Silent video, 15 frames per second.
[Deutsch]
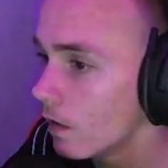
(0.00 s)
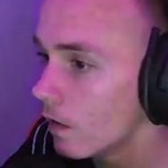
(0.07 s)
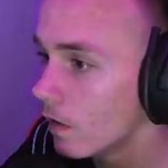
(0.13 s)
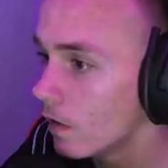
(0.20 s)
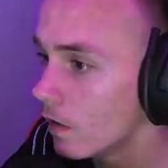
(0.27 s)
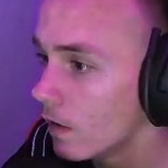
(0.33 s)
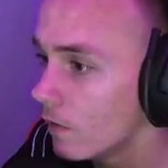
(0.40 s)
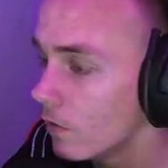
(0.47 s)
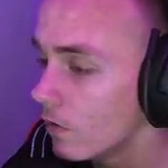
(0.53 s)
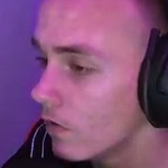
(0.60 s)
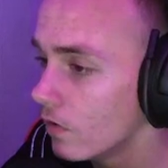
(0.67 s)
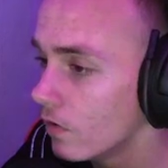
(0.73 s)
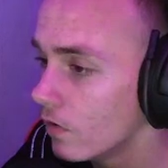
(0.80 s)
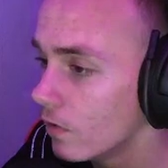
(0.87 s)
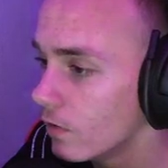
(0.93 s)
nee, wo
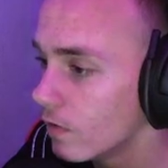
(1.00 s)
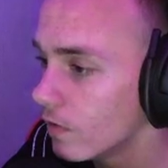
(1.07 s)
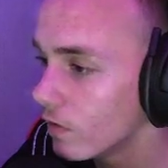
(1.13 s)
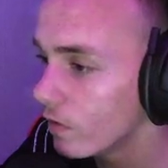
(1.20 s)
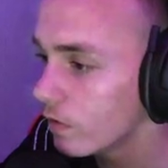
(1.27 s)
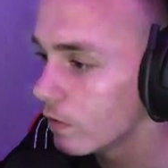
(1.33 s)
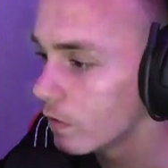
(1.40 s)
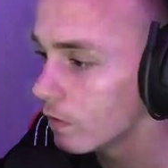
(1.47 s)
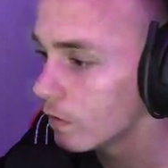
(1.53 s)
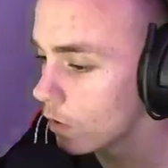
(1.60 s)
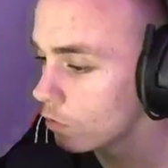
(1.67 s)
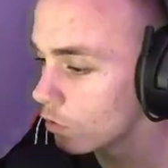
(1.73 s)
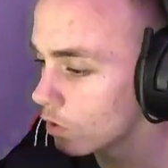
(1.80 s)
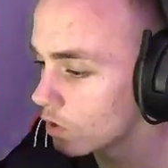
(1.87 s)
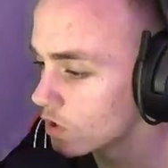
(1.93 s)
ist denn das?
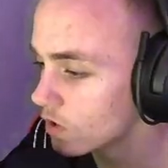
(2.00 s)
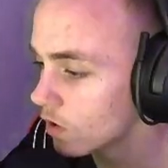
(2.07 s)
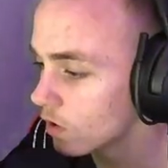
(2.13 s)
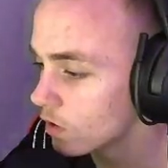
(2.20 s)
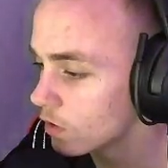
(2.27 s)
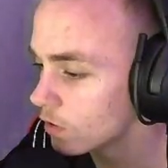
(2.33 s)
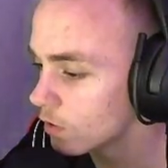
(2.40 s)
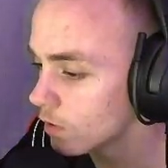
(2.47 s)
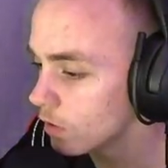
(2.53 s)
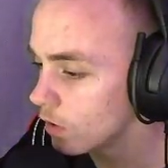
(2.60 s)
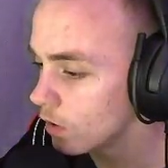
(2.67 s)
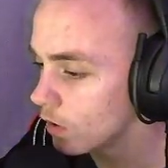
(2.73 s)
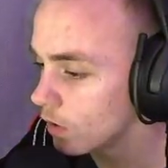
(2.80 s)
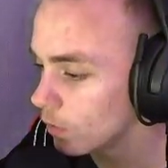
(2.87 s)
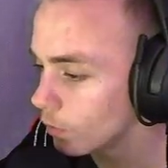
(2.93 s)
Doors locked.
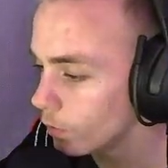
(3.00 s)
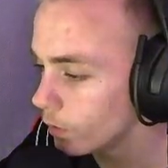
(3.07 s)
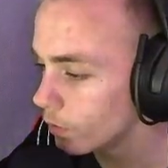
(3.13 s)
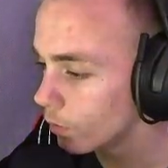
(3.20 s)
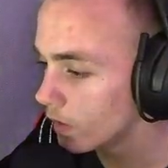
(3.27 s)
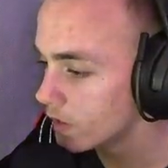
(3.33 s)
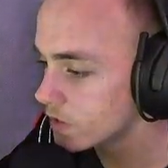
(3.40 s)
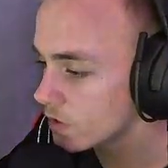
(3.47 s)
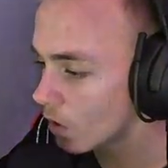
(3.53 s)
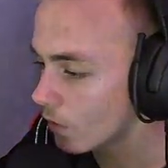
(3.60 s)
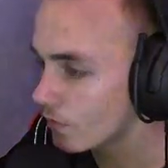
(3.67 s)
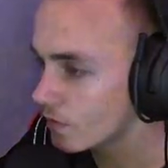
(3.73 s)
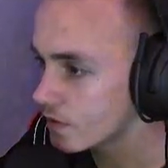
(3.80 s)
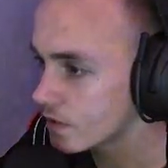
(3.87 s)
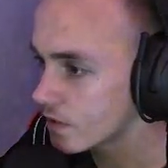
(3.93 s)
Requires
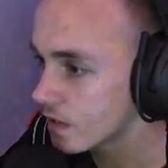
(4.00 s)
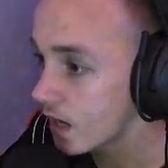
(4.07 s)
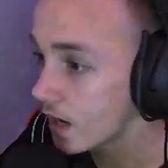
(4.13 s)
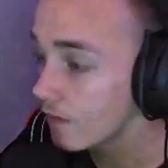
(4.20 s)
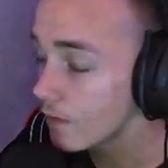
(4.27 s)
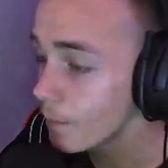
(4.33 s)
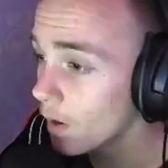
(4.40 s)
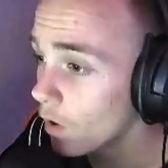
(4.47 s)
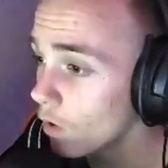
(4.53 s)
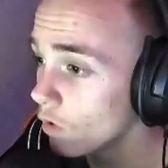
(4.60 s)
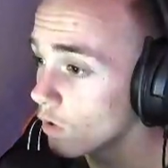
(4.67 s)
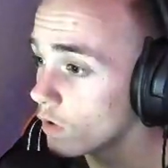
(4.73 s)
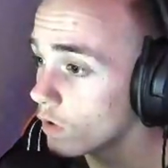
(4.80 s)
Office Key. Ah, wir brauchen einen